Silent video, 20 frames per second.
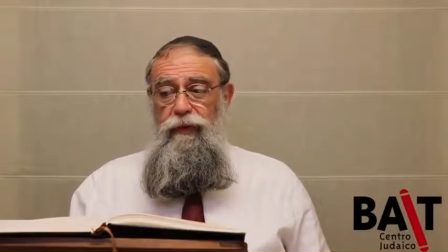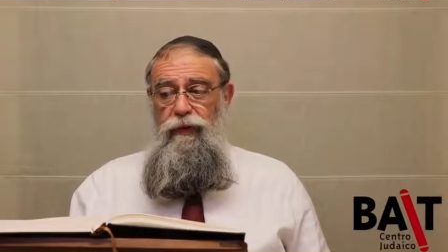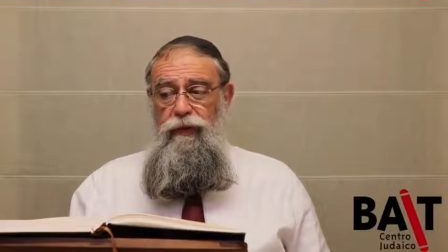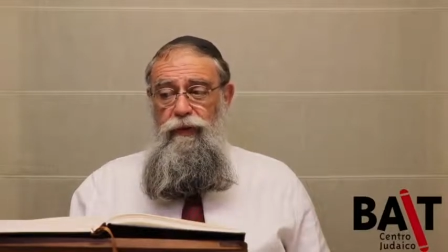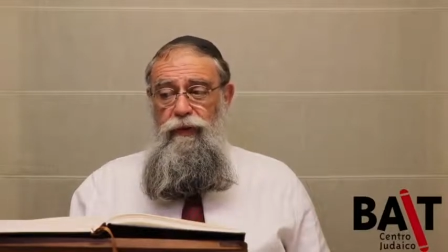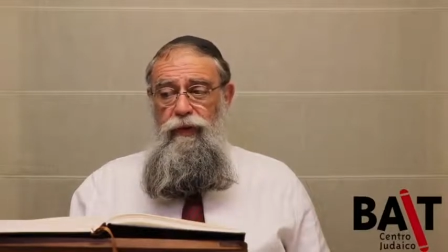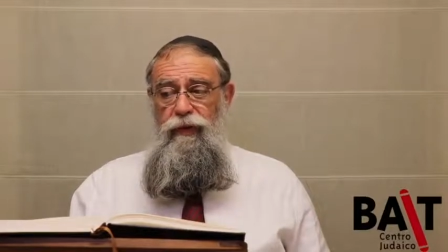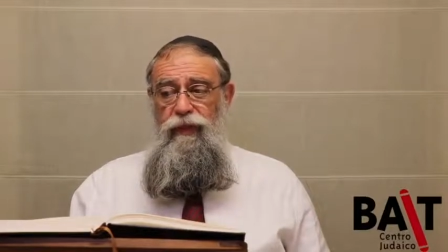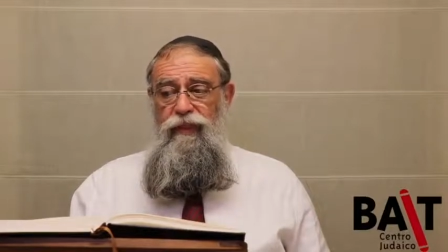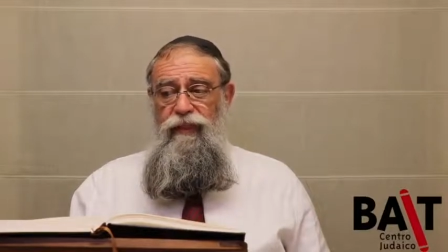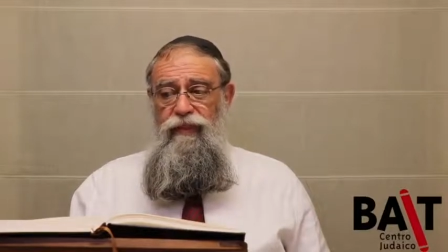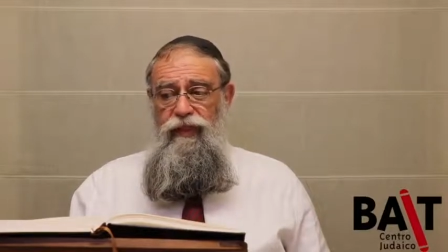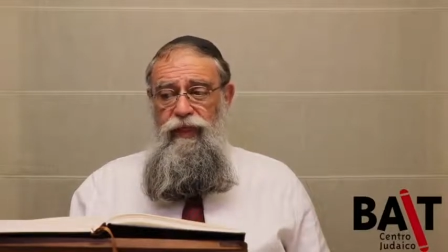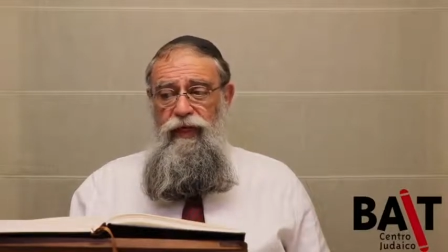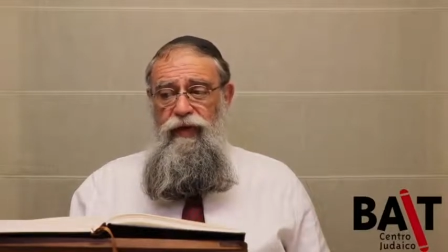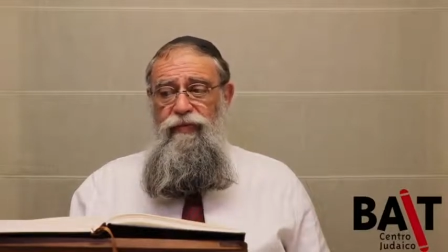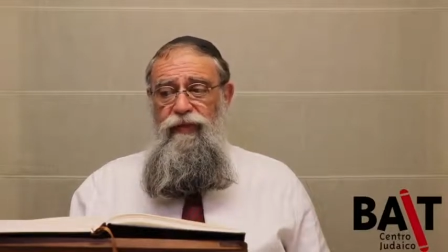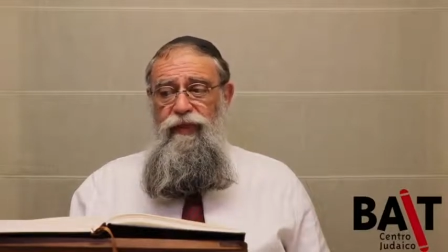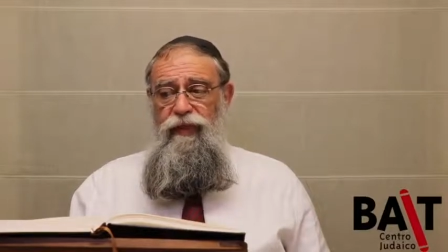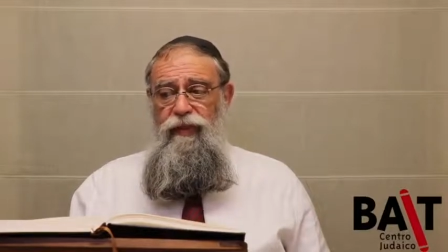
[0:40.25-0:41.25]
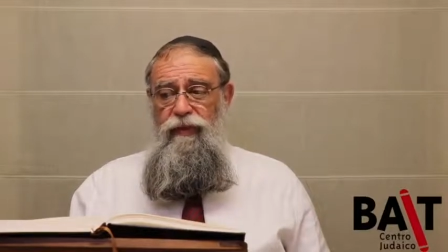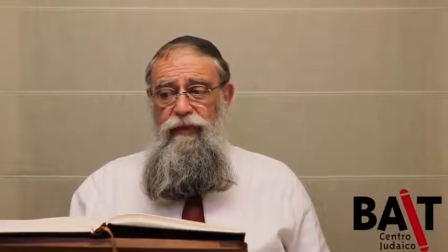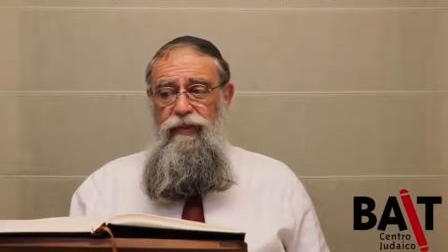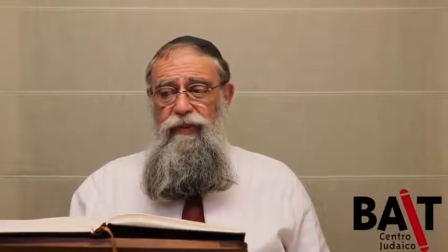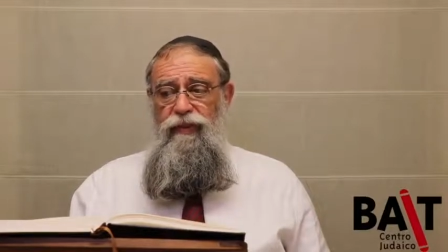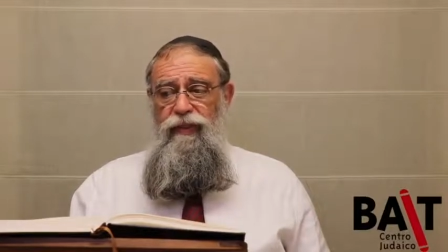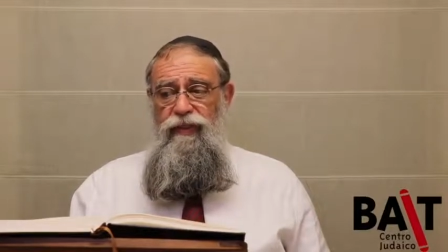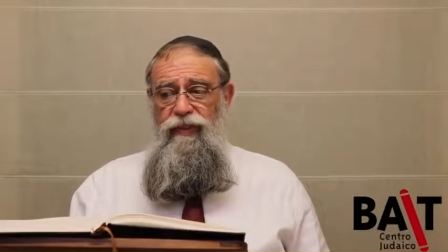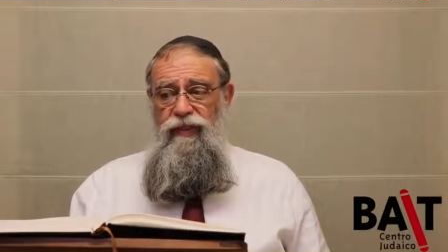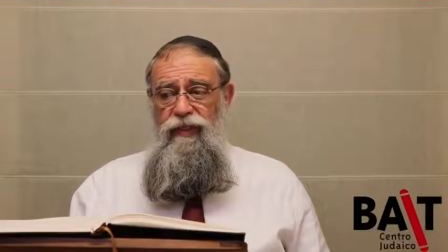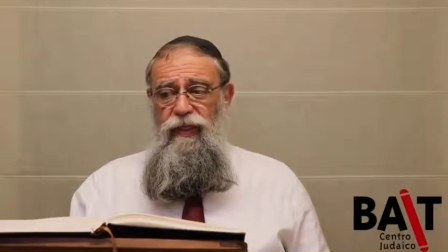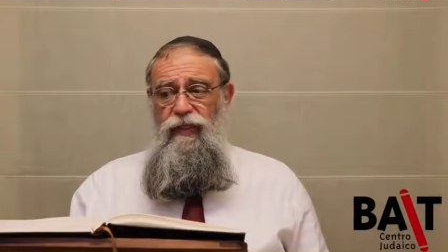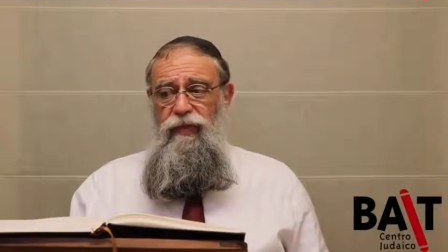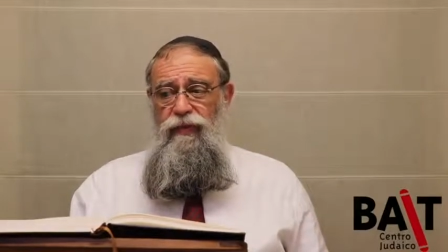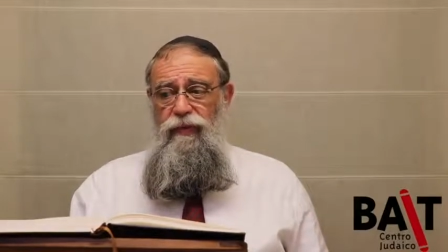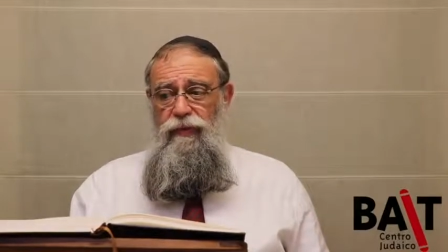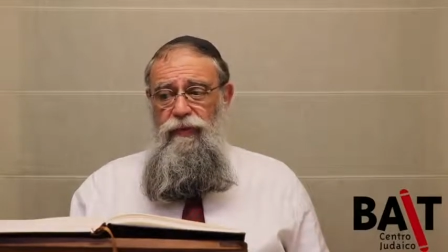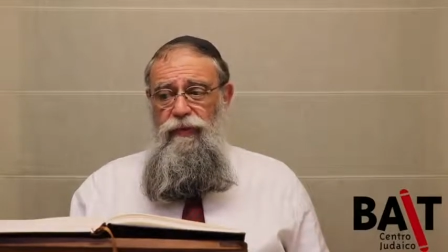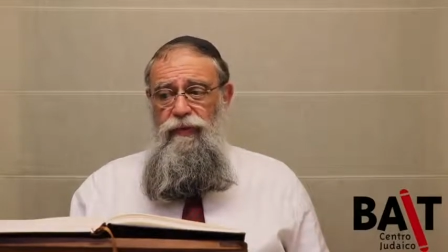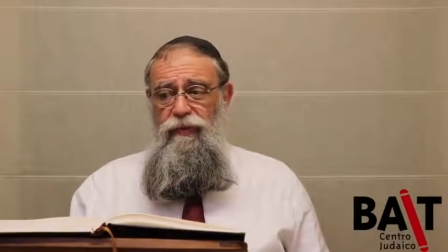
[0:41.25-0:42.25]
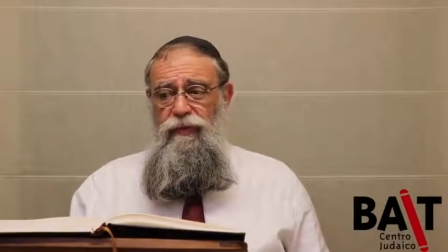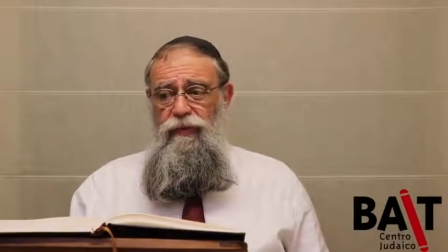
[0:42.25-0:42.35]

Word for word: Então ele estava nos dizendo